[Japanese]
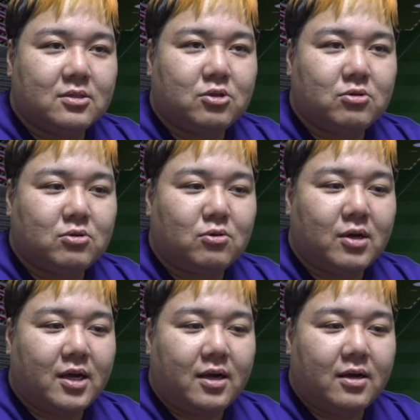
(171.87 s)
ちょっとこ
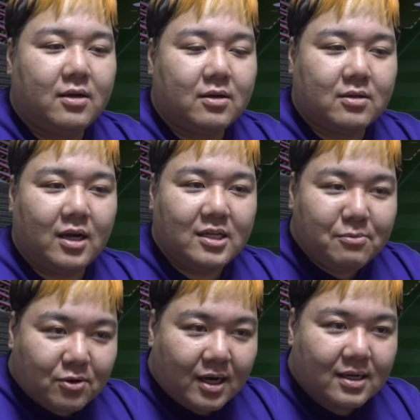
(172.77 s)
れ、何
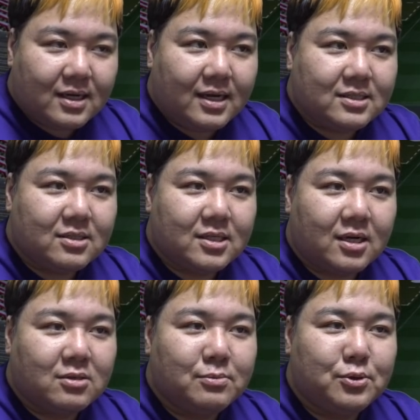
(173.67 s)
も考えずに
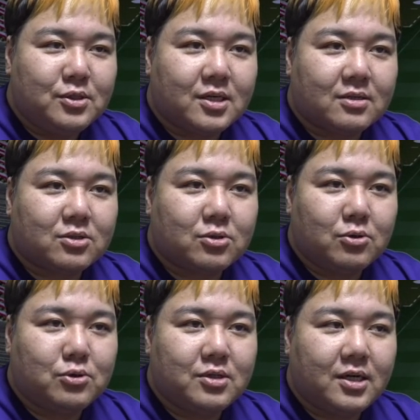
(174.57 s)
やる分にはちょっと
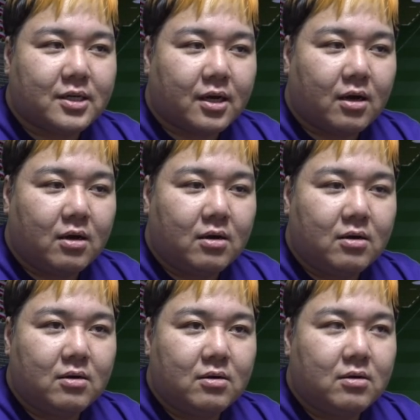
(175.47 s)
良くないね。
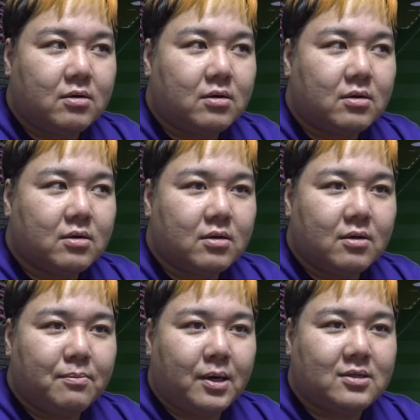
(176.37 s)

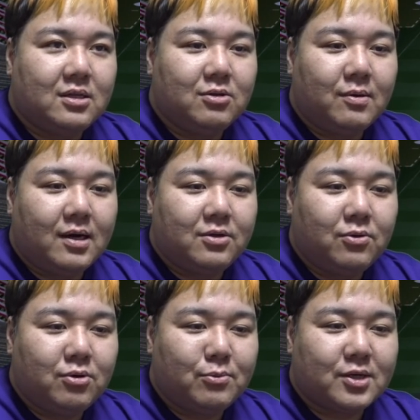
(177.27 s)
バッテリーの
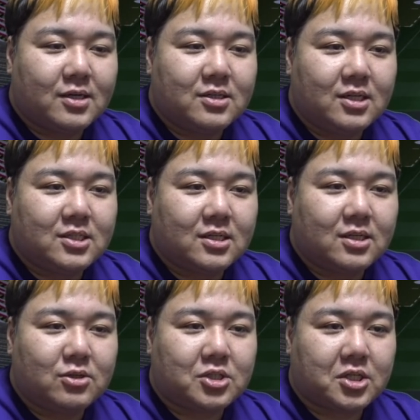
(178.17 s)
容量もなくなっちゃっ
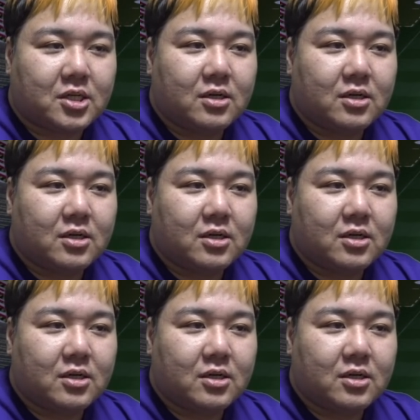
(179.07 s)
てるし。